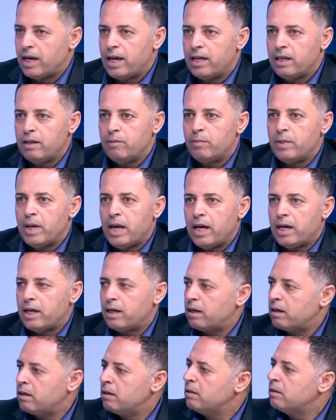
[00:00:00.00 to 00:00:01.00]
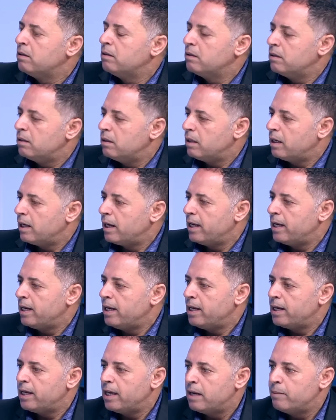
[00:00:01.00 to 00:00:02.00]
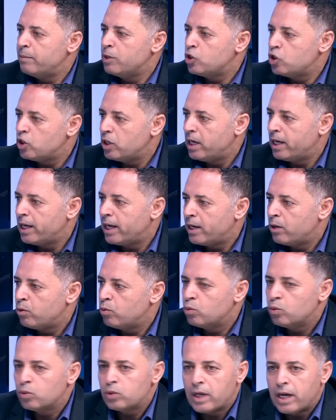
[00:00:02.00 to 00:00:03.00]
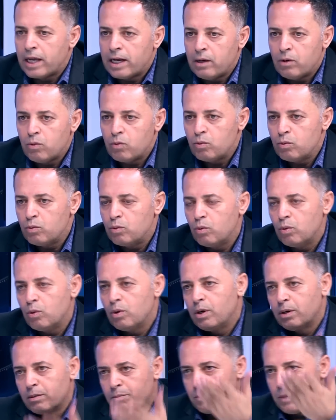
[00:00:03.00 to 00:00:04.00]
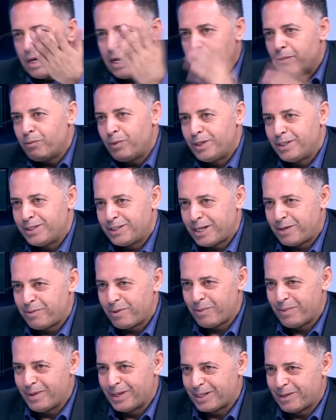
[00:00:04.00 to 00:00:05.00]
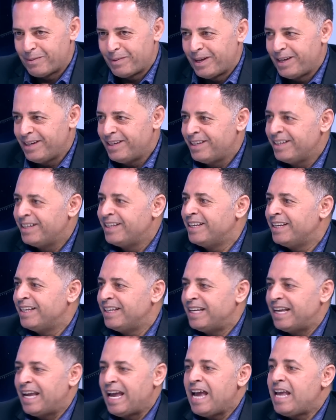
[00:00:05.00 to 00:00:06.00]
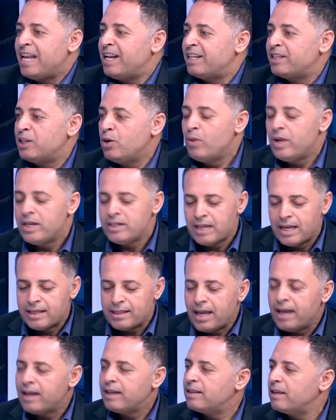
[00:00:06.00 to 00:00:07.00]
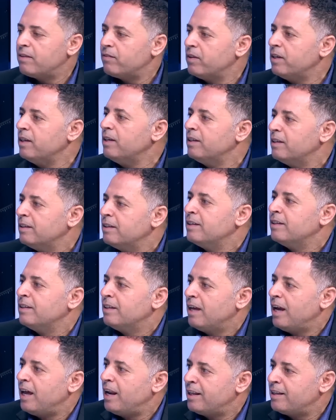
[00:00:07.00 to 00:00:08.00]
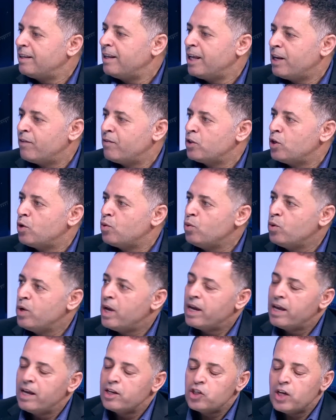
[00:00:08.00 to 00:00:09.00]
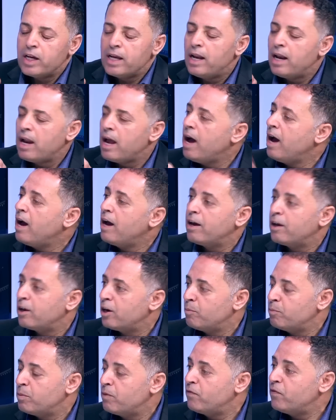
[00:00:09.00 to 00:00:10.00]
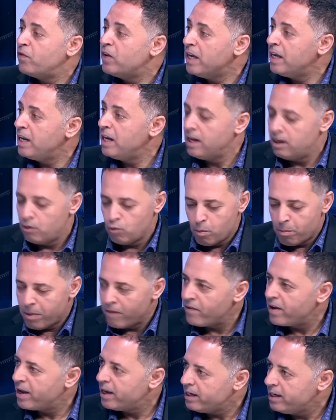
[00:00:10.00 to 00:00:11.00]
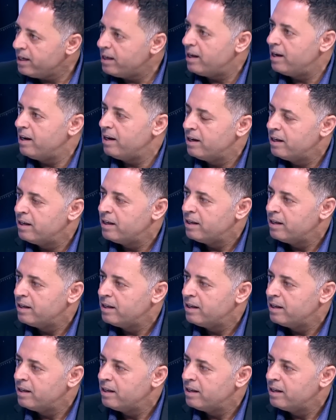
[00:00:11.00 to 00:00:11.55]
هاي باخر آه، خلينا نحكي انا من جيلي يعني وطالع ومعالي المهندس اكبر منا طبعا هاي الدوله ستختفي التي نعرفها سيكون هناك شكل اخر بفعل ومفاعيل